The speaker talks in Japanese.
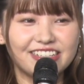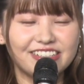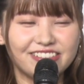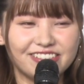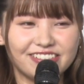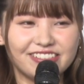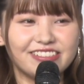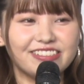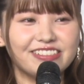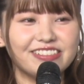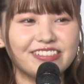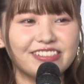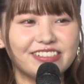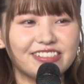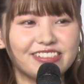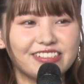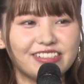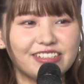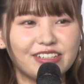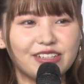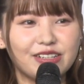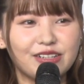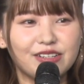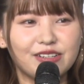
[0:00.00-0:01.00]
うん、
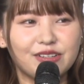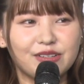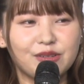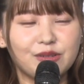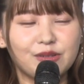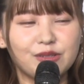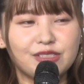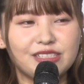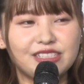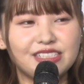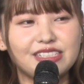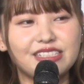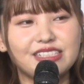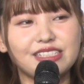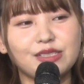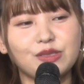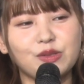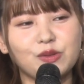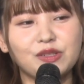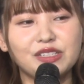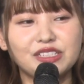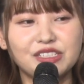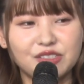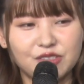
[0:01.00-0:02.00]
父
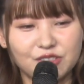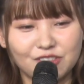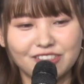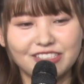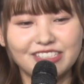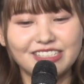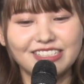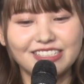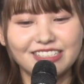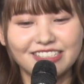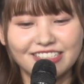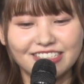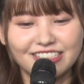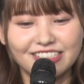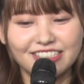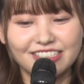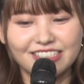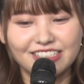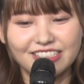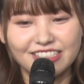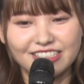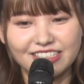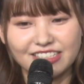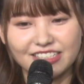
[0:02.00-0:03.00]
と一緒に
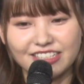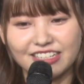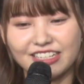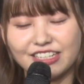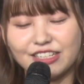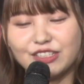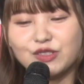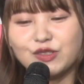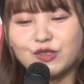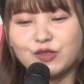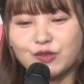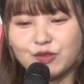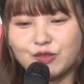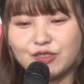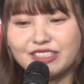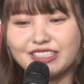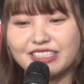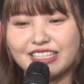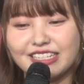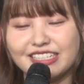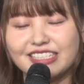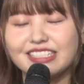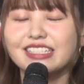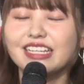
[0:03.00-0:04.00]
練習し
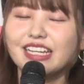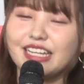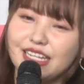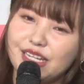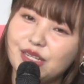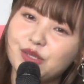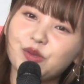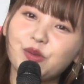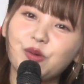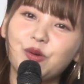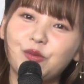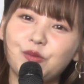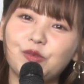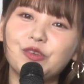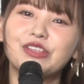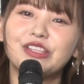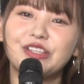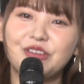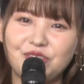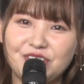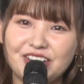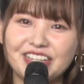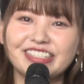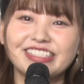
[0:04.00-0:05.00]
ていきたいなと思っ
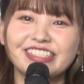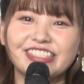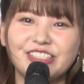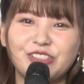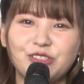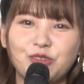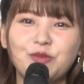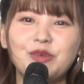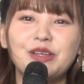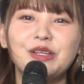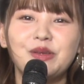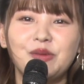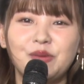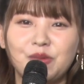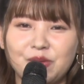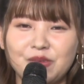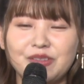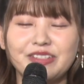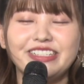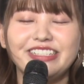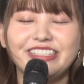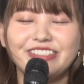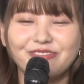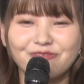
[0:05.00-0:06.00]
てます。飲めるよう
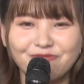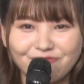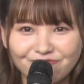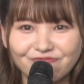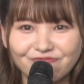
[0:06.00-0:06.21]
に。